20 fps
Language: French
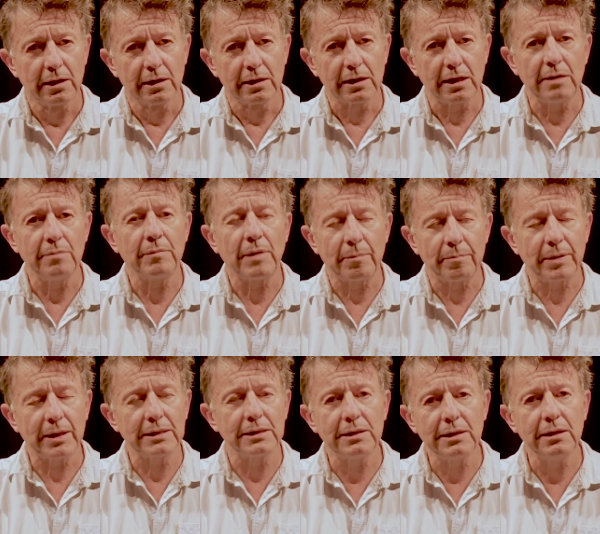qui ne m'a pas
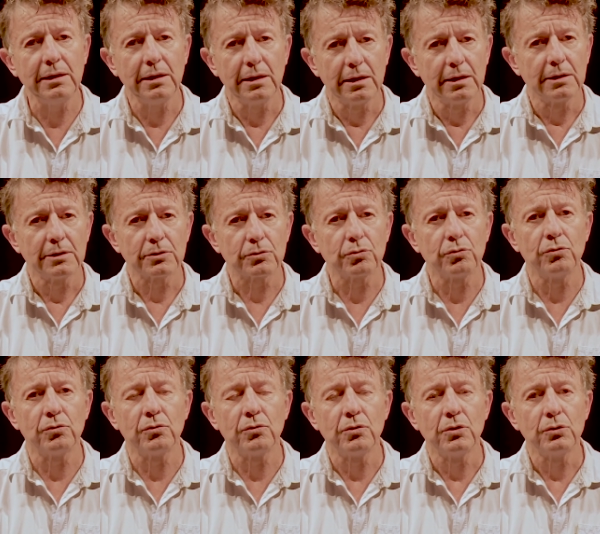dit
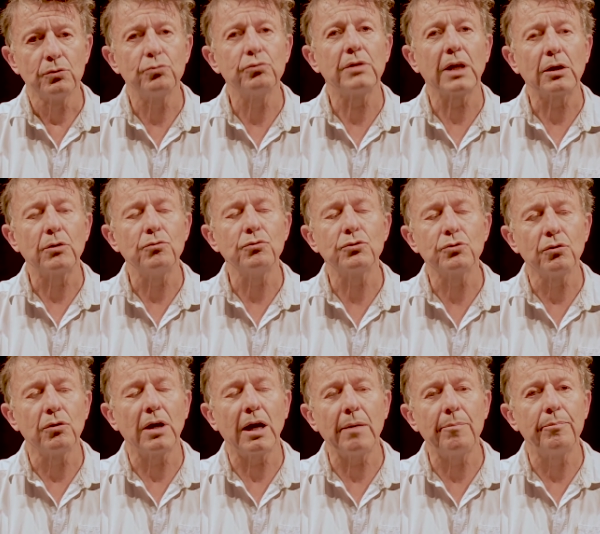son, tout à coup son
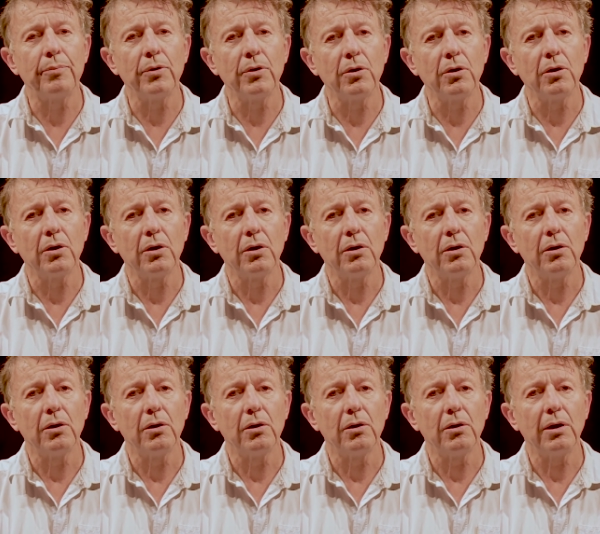rapport
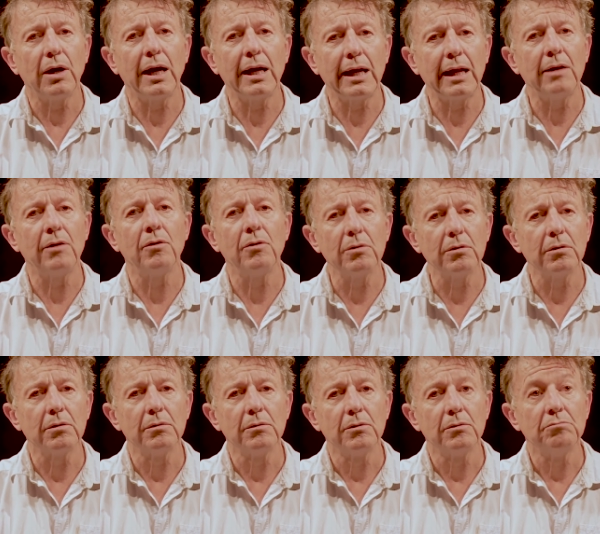à la langue
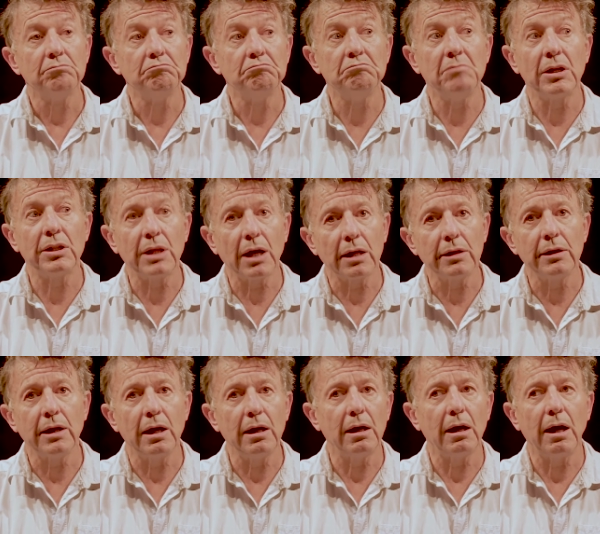
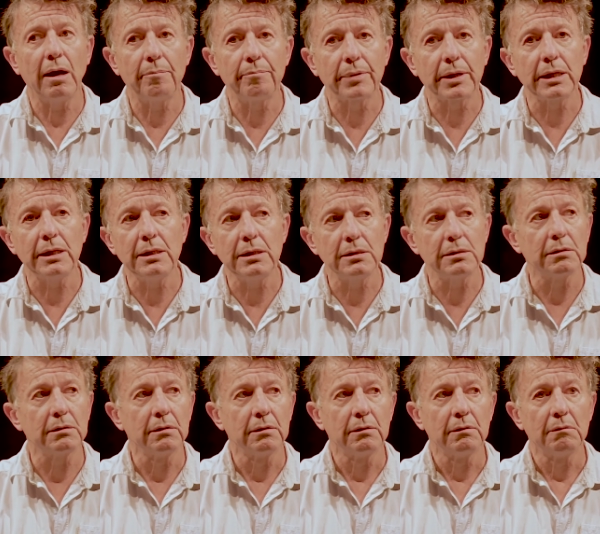maternelle apprise,
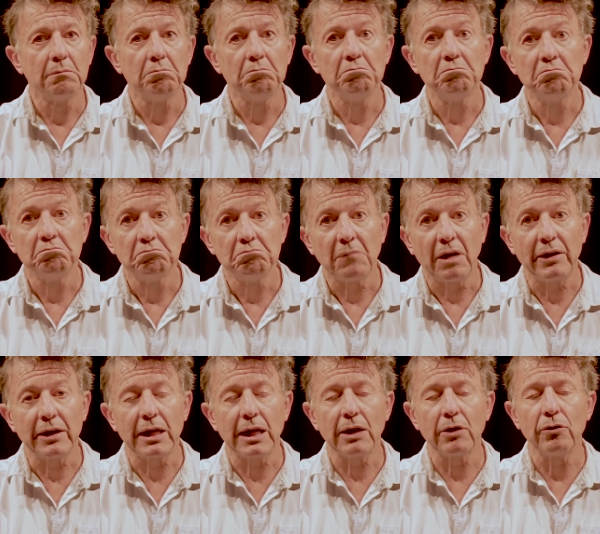
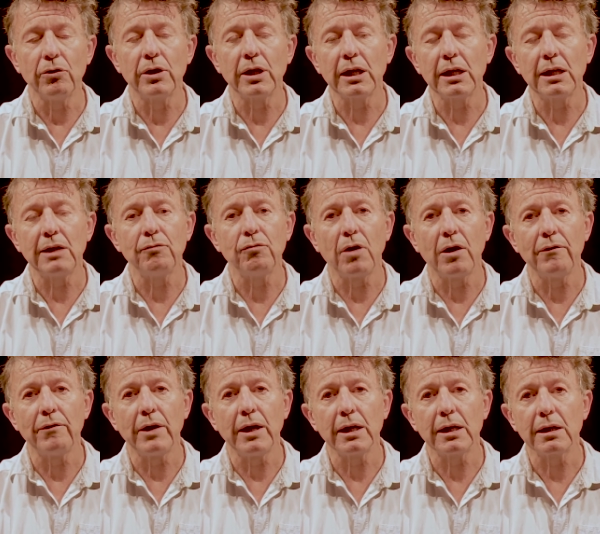avec les regrets qui vont
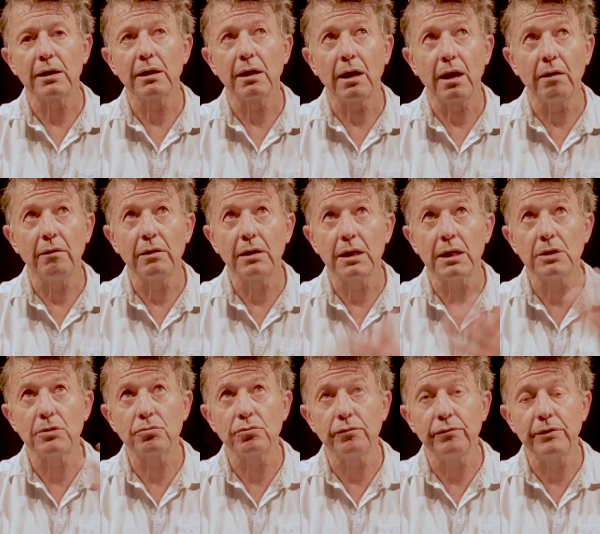avec, avec les
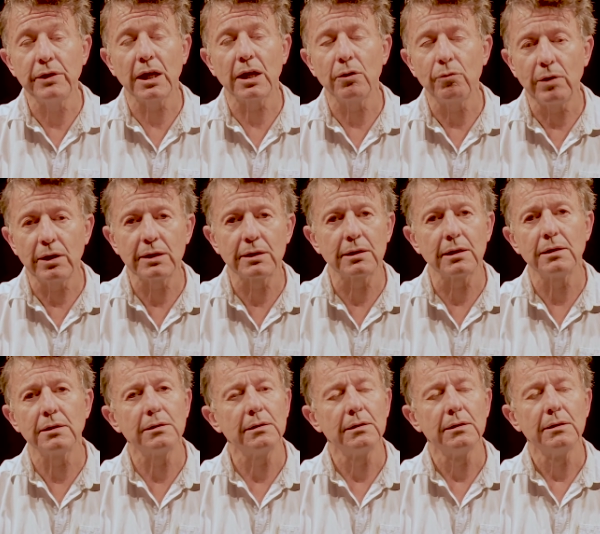souvenirs lointains.
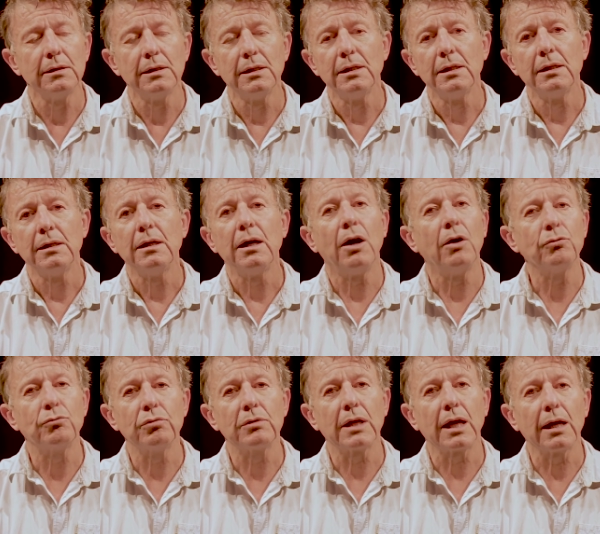En
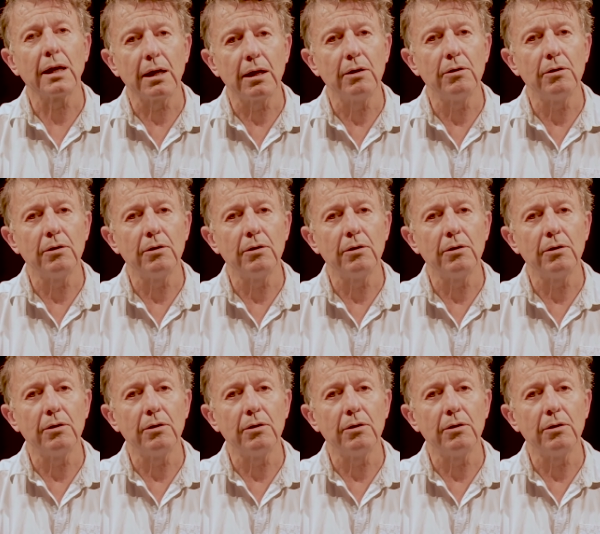tout cas,